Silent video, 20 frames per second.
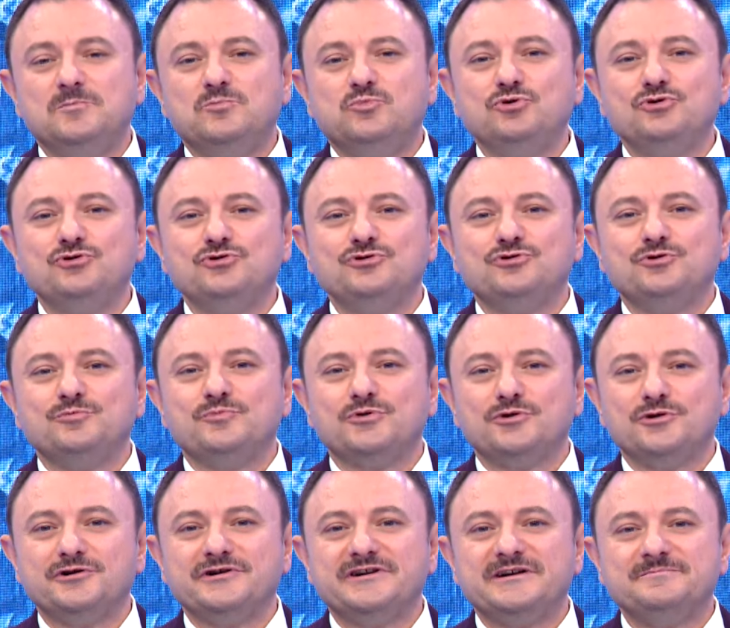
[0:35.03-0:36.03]
Bugünkü
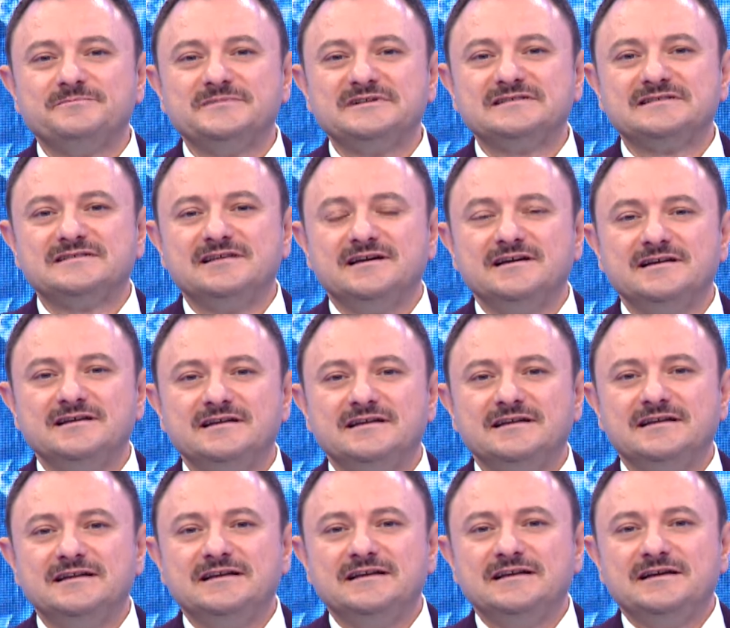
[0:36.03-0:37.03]
programımızda
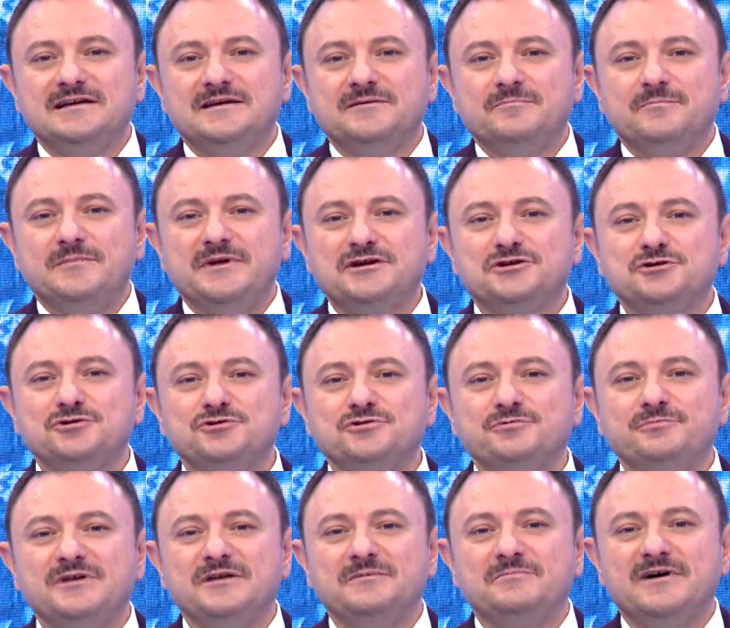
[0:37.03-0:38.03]
meşhur
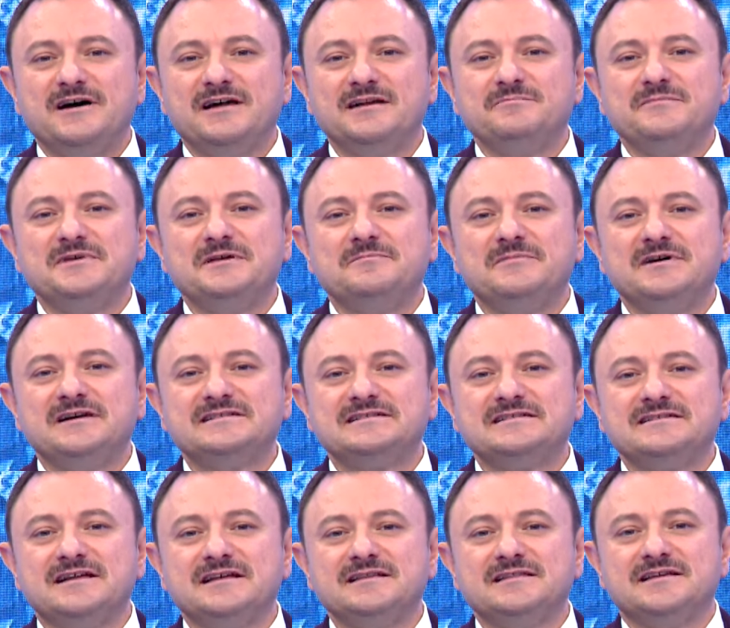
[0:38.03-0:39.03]
mimar Mimar
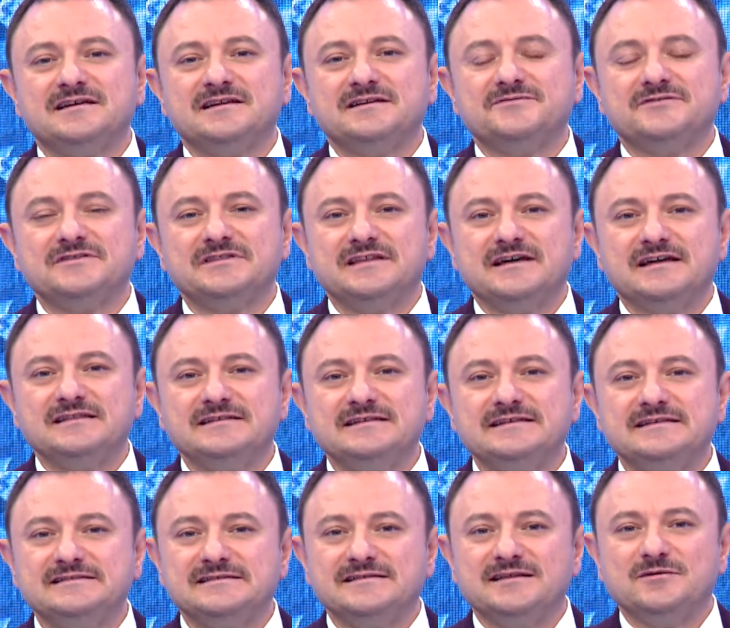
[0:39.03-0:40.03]
Sinan tarafından
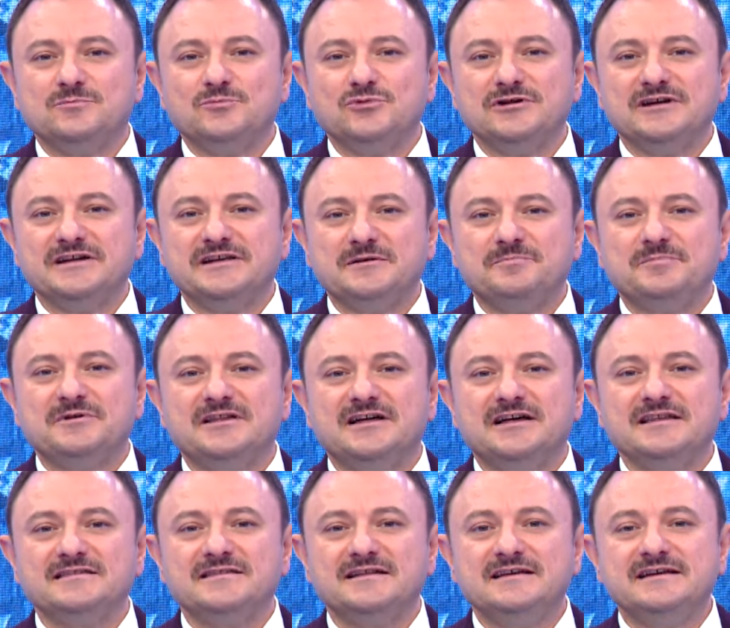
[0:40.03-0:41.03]
İstanbul'a
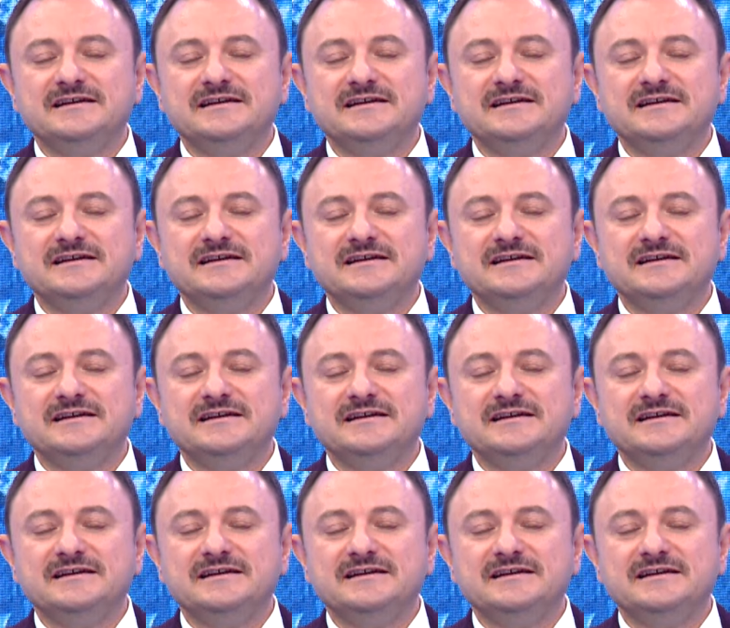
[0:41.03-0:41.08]
yapılan